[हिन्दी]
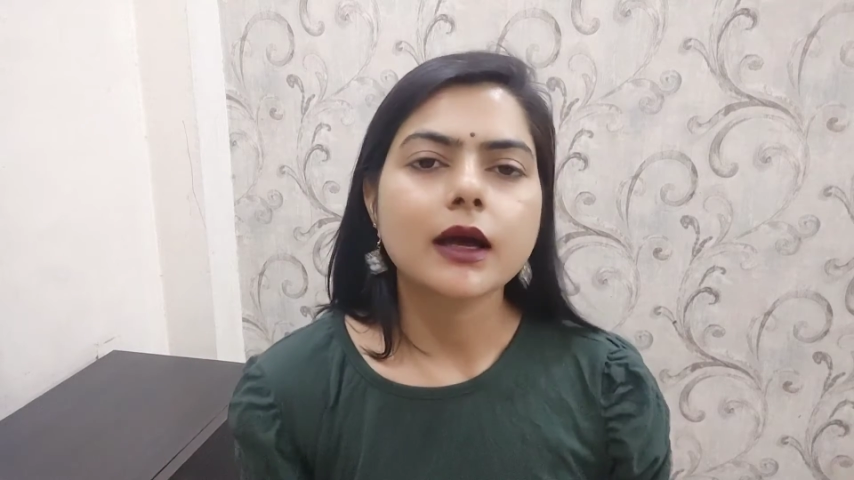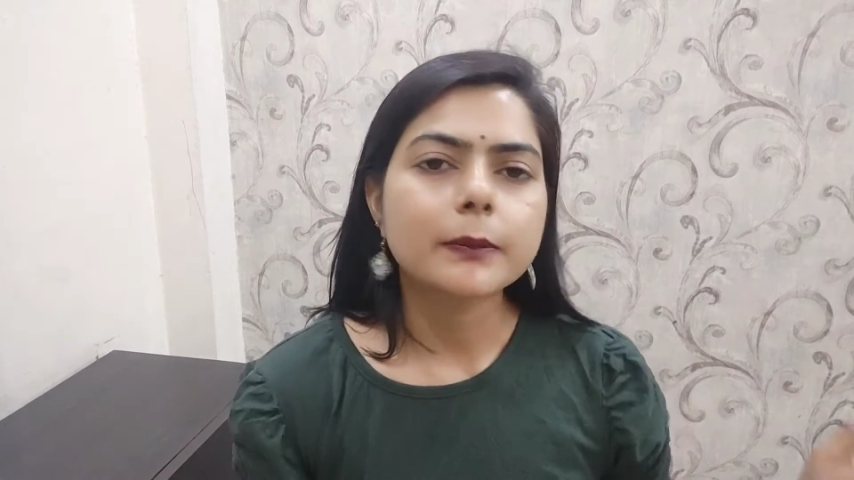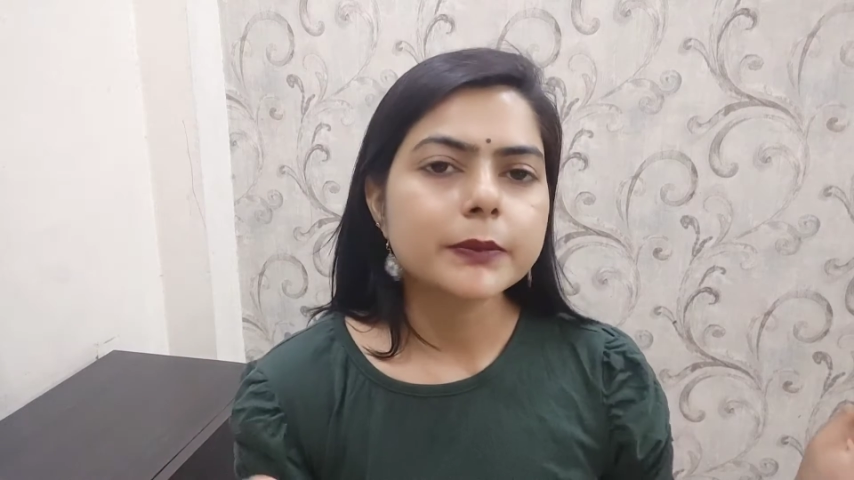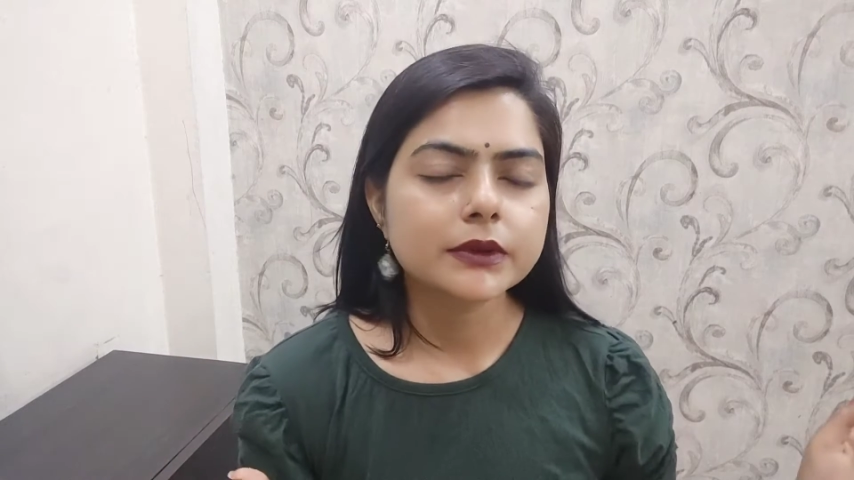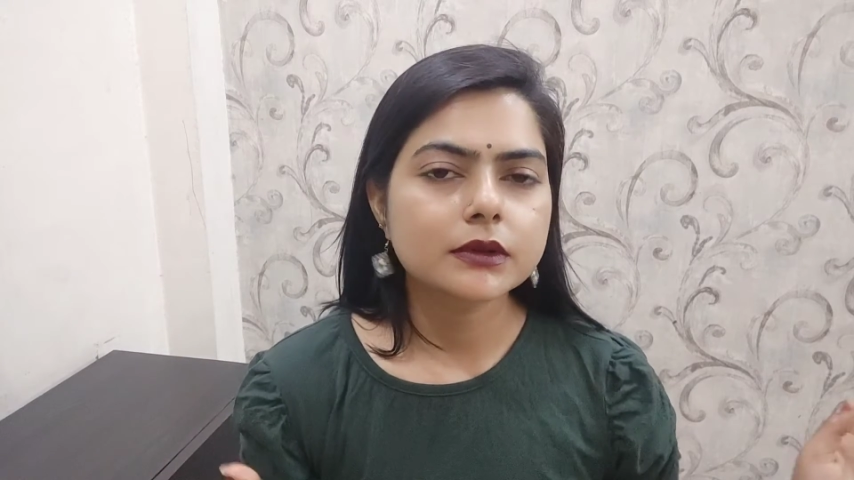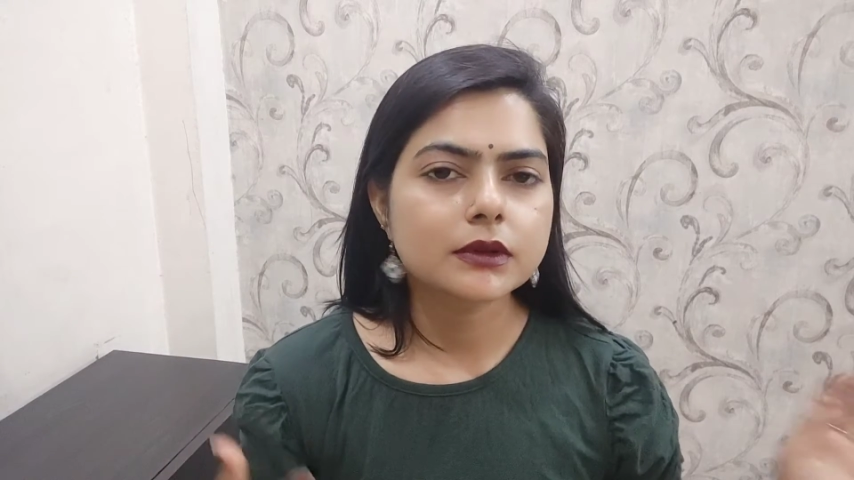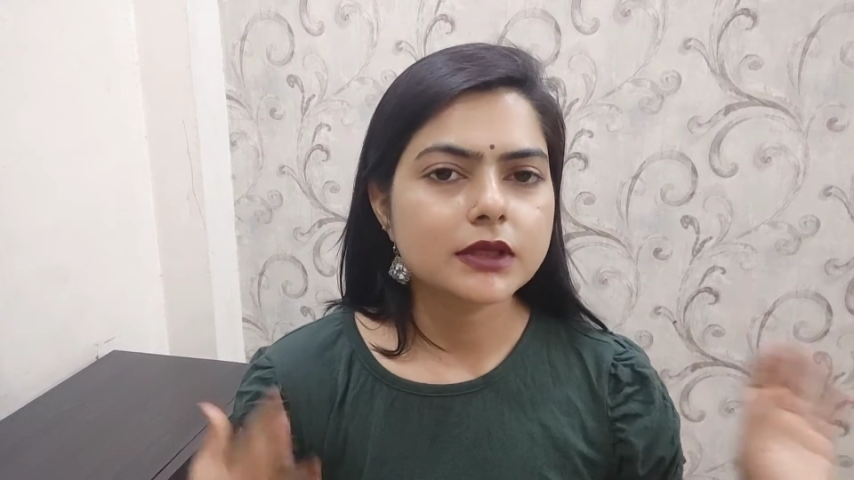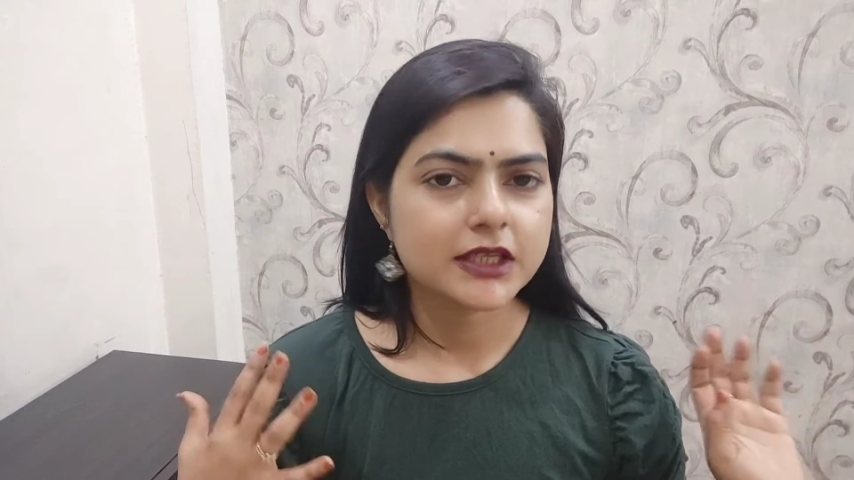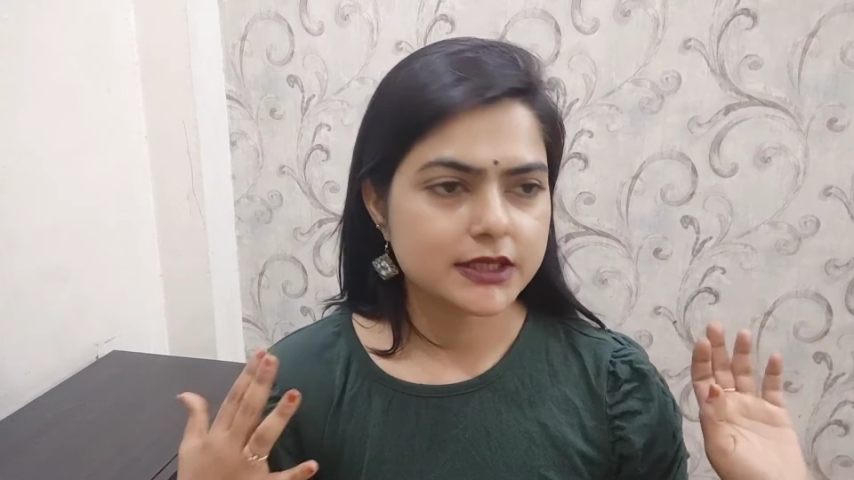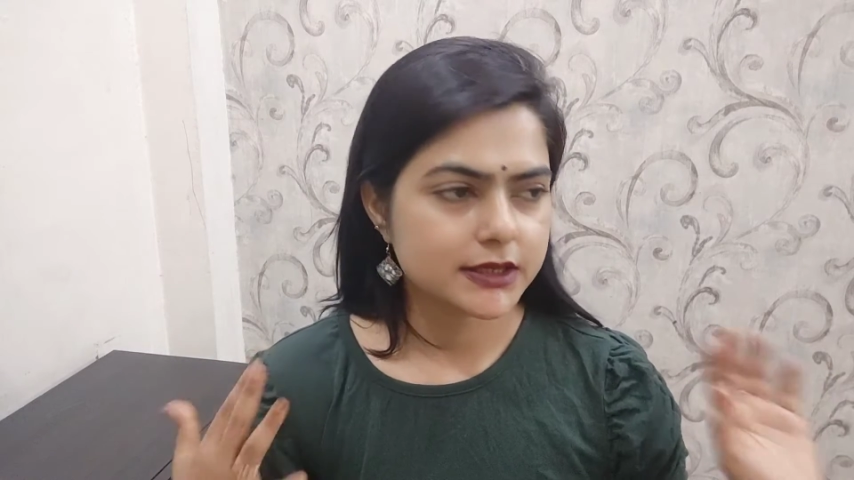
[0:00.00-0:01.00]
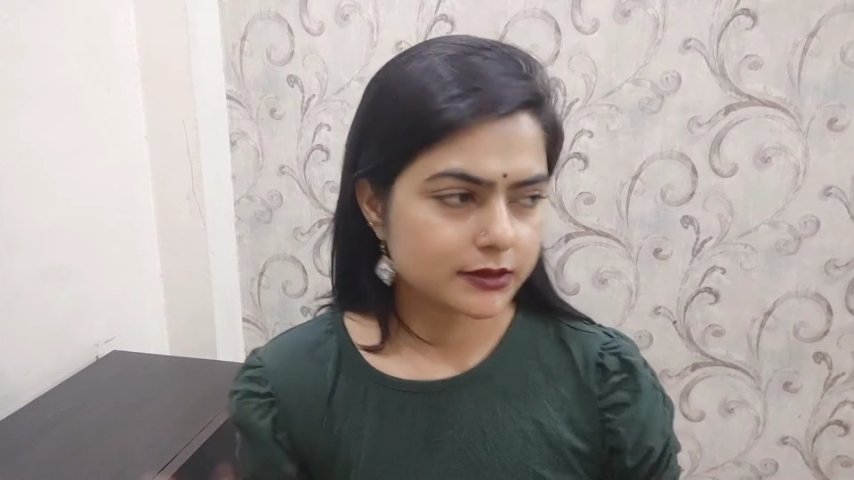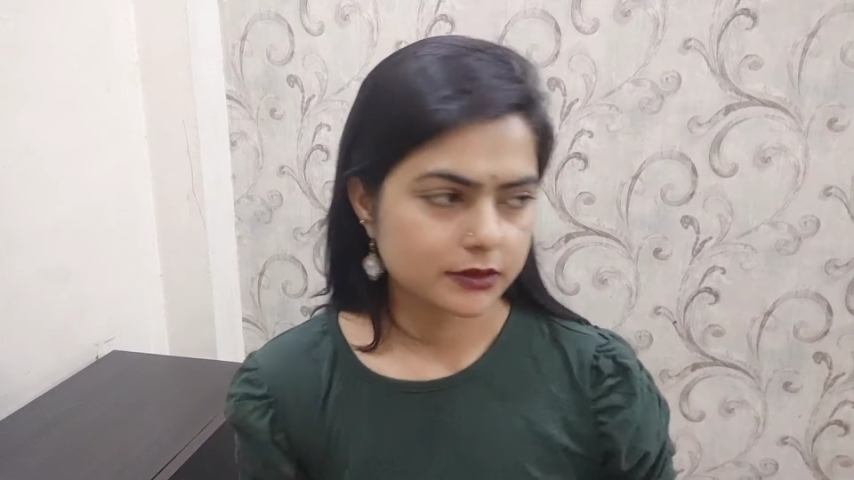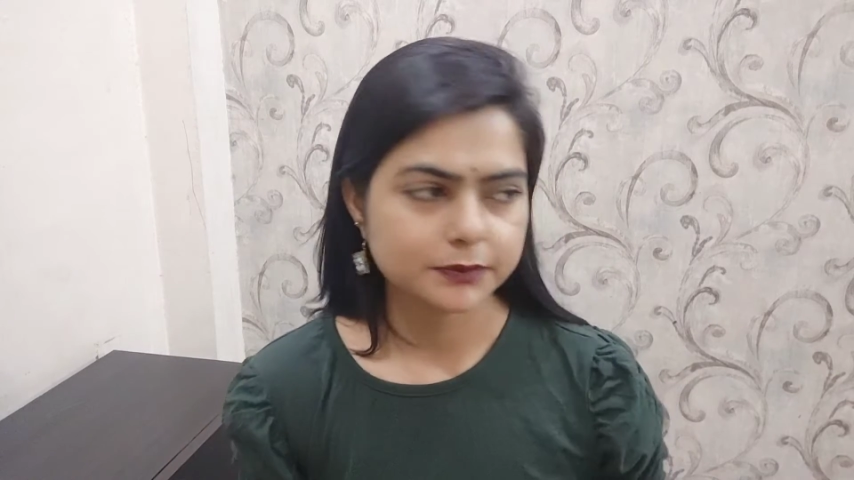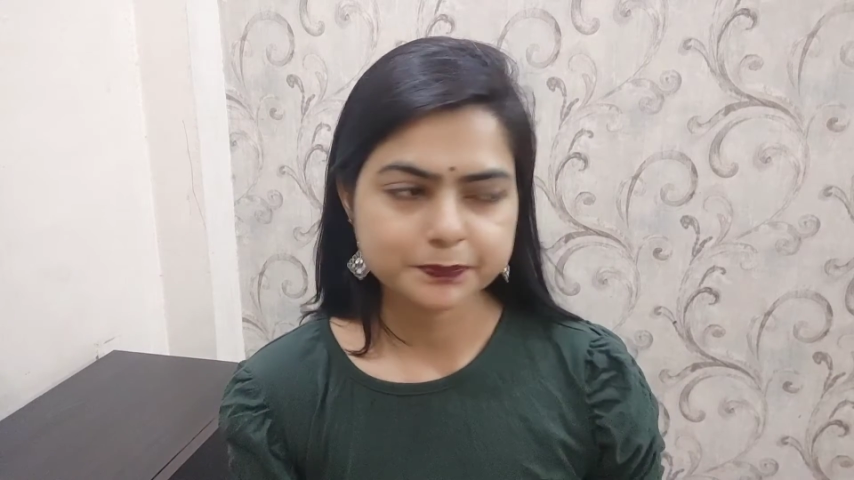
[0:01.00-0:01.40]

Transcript: आप uh, इस uh,